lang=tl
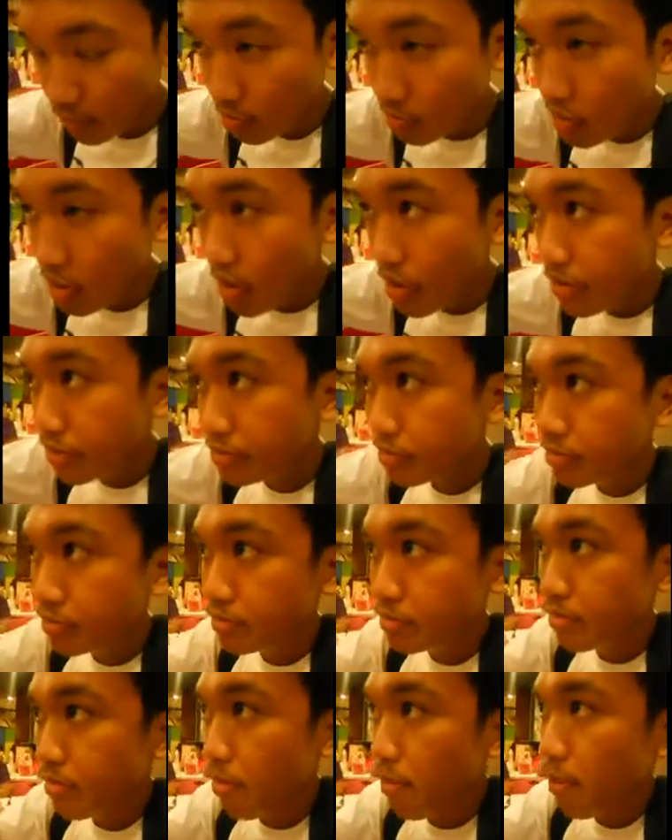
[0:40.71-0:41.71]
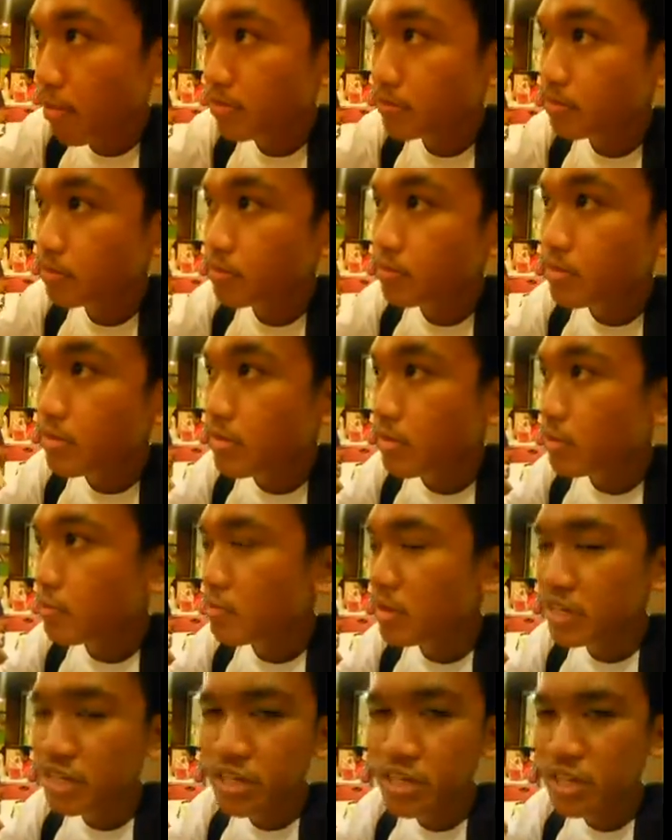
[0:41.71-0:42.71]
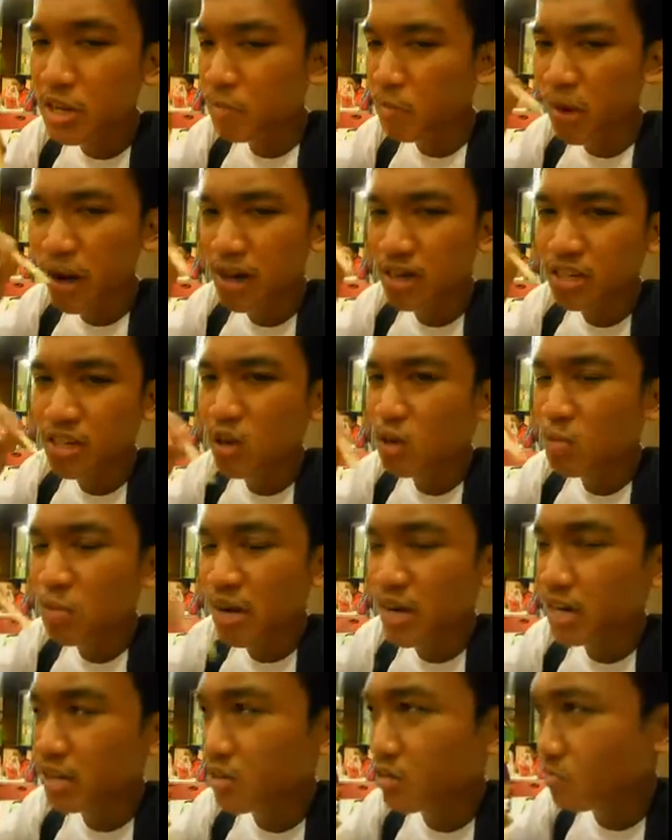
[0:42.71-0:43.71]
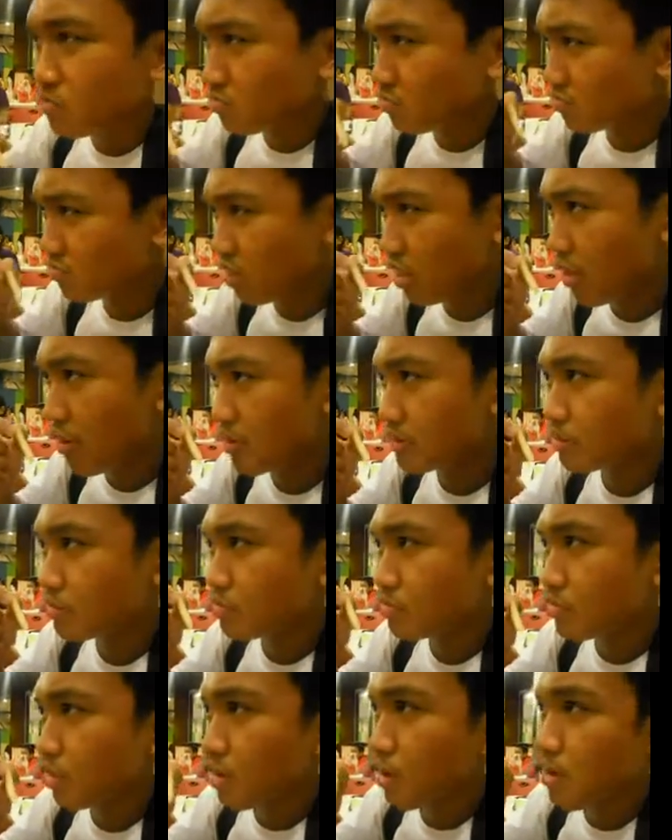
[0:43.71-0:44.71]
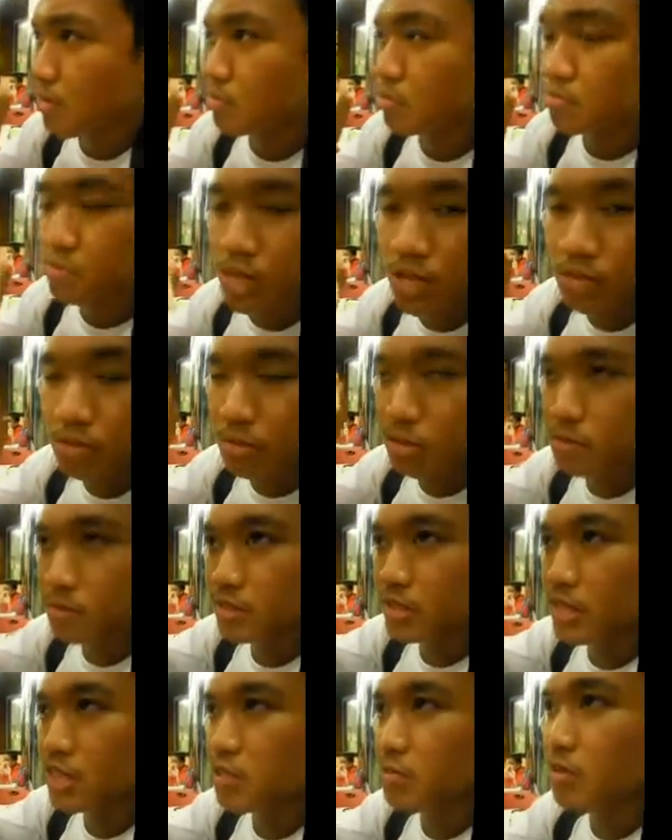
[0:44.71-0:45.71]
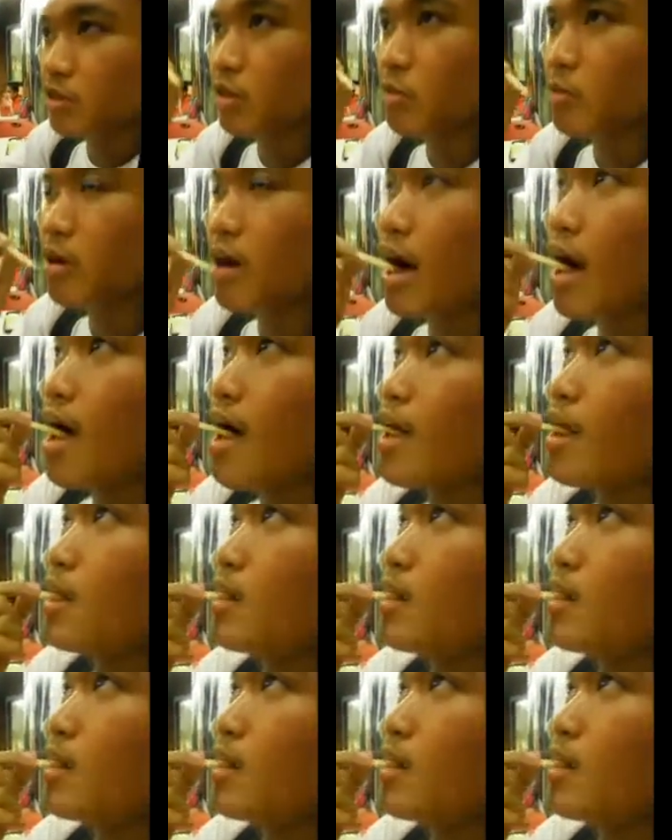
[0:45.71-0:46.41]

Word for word: Hindi. PG, hindi pa, di ako para doon. Bakit? Lahat mas mataas ba yung mga